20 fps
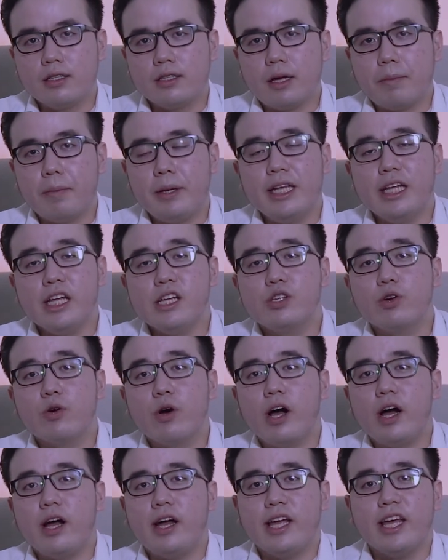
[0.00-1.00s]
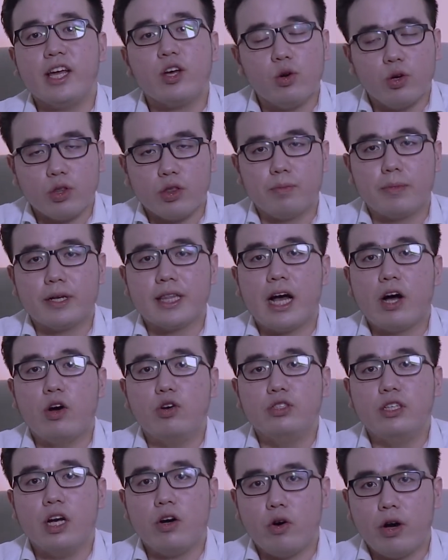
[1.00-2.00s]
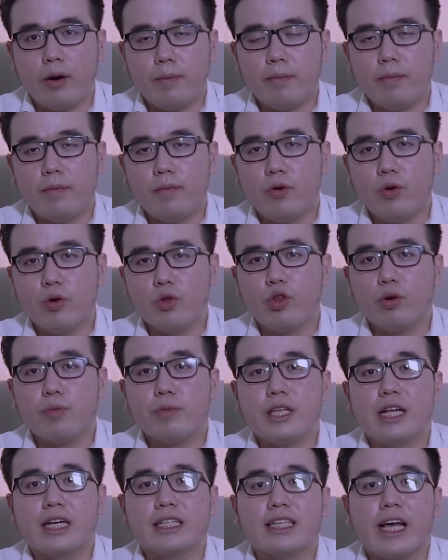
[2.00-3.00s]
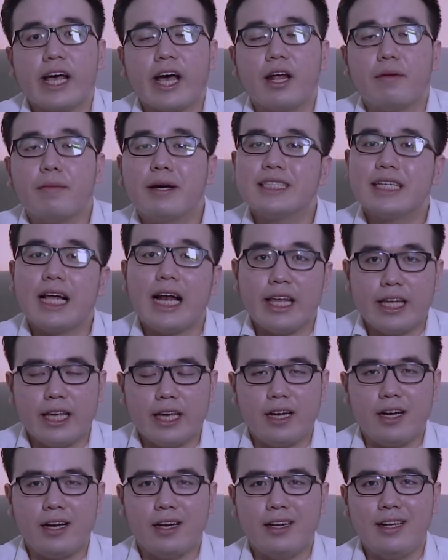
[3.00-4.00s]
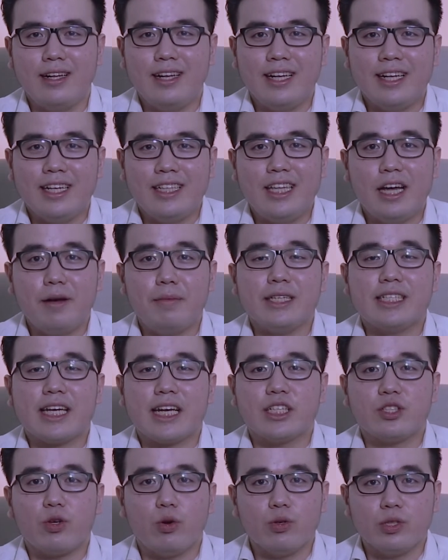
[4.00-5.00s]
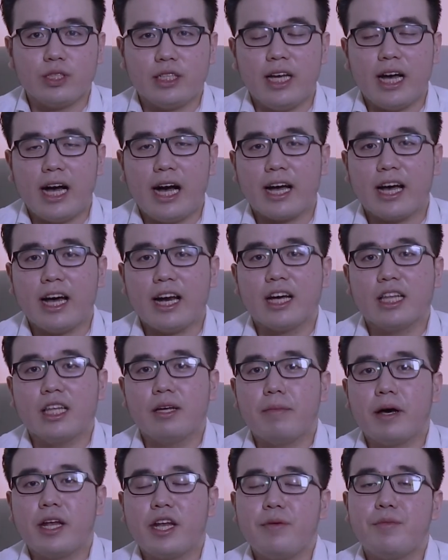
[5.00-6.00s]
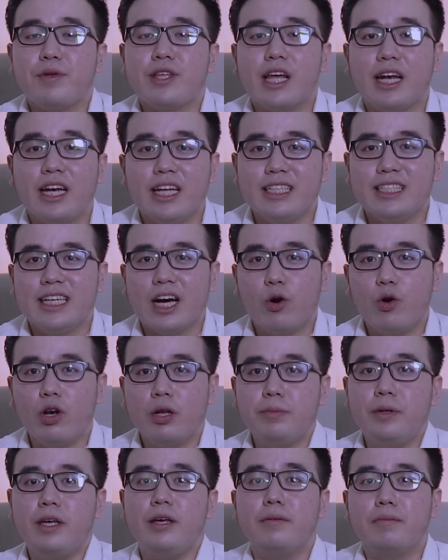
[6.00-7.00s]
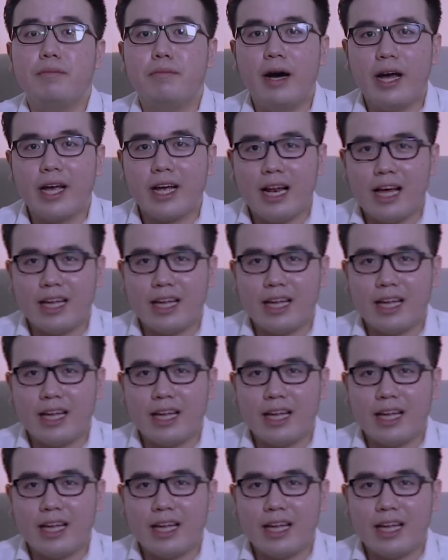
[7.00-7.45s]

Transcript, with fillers: tapi dia juga ikut bertanggung jawab untuk menyelesaikan masalahnya dan mencari solusi agar kedepannya menjadi jauh lebih baik